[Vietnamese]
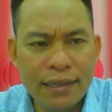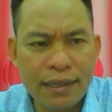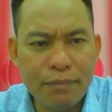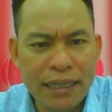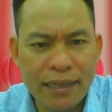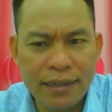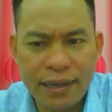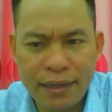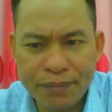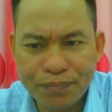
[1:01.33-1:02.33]
cho nên bây giờ
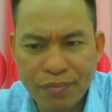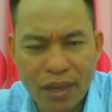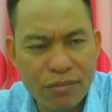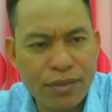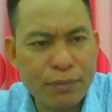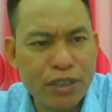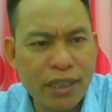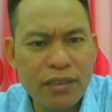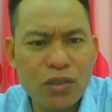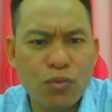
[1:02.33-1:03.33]
đó pháp
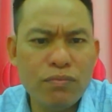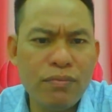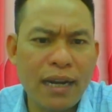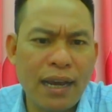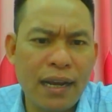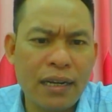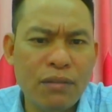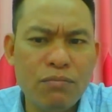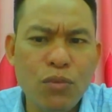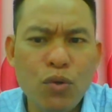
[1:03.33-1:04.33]
sư cũng là
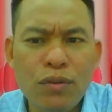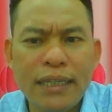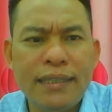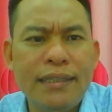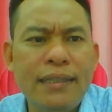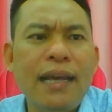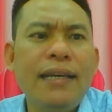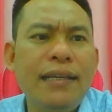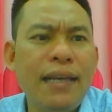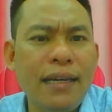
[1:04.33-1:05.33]
không muốn là
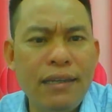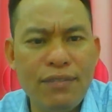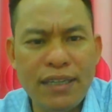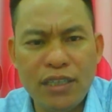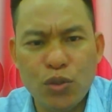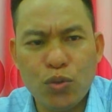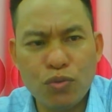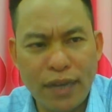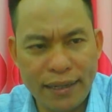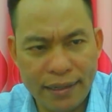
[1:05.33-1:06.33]
lây nhây với cái vụ
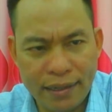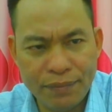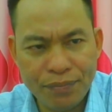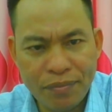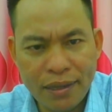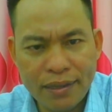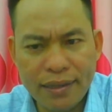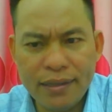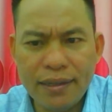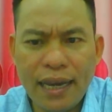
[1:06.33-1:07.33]
con ven nữa
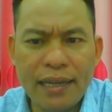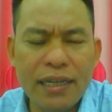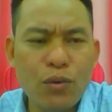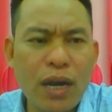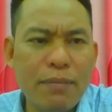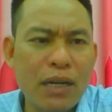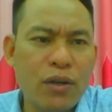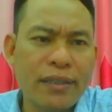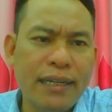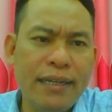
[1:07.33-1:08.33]
cho những ngày vừa qua bà
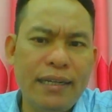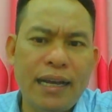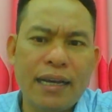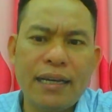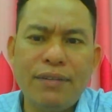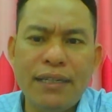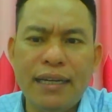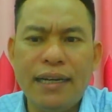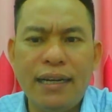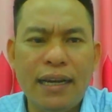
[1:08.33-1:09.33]
con thấy đi là cái vấn
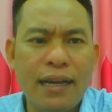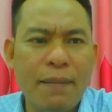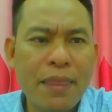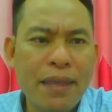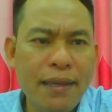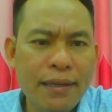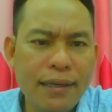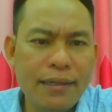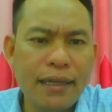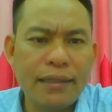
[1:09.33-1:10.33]
đề là
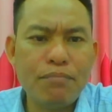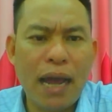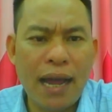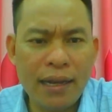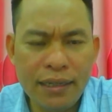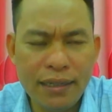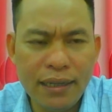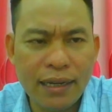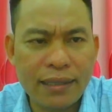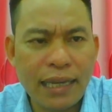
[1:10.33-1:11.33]
cái kịch bản
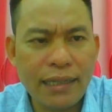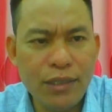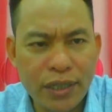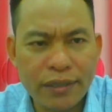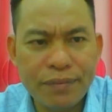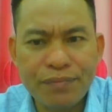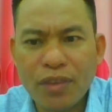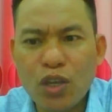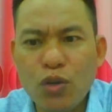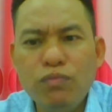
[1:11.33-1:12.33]
à, kết duyên
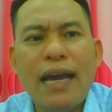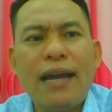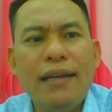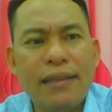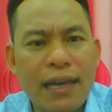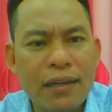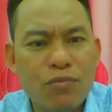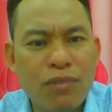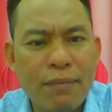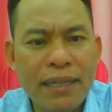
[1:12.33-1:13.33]
cũng đã hình thành
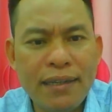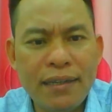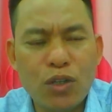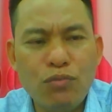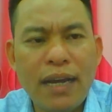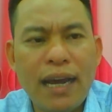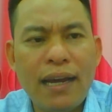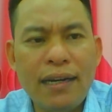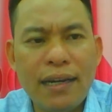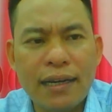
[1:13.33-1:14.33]
và bây giờ cũng
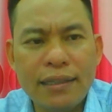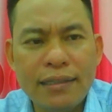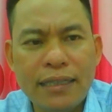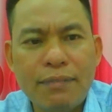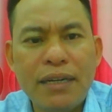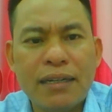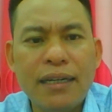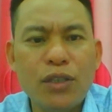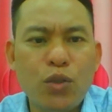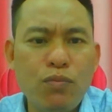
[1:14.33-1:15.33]
đã là cái như xem là
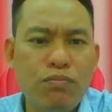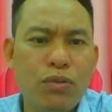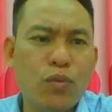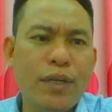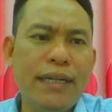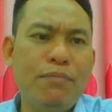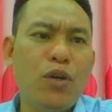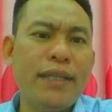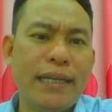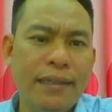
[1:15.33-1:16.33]
kết thúc một cái
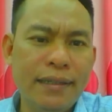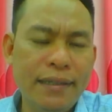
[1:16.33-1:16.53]
mối tình